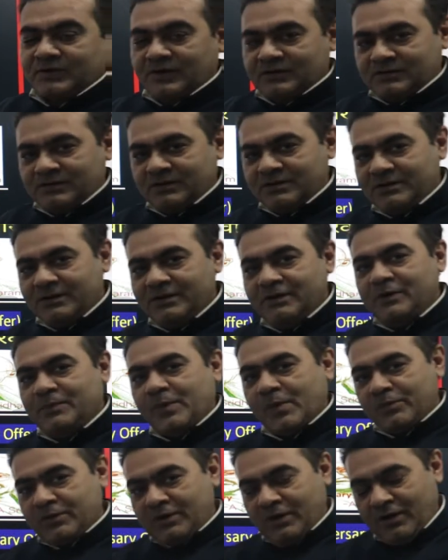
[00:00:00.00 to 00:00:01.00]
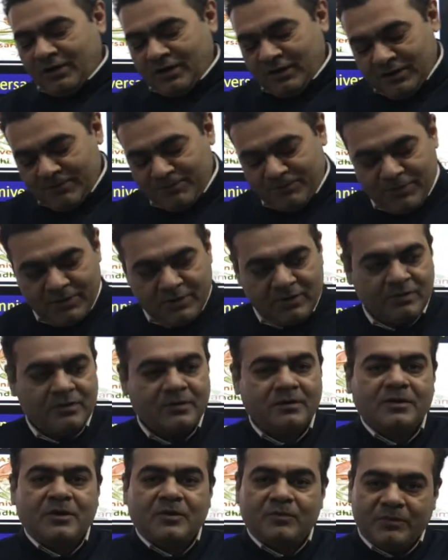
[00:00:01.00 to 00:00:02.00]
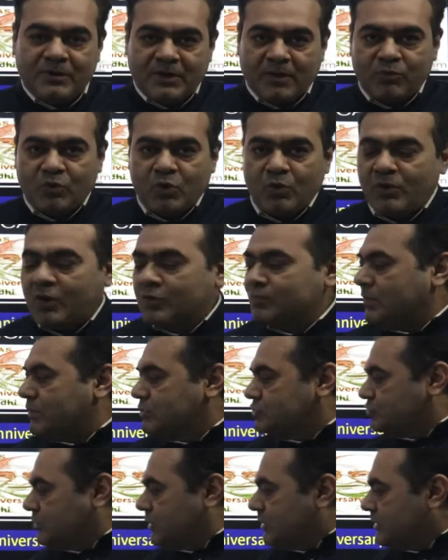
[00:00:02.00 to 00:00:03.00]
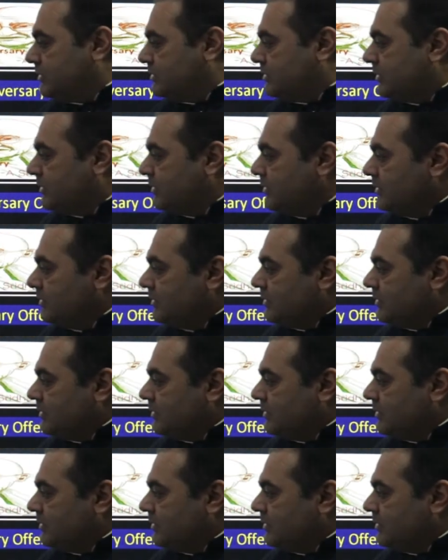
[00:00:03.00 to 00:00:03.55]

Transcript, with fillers: साथ ही रिपब्लिका ऐप पर भी आपको बहुत बहुत स्वागत है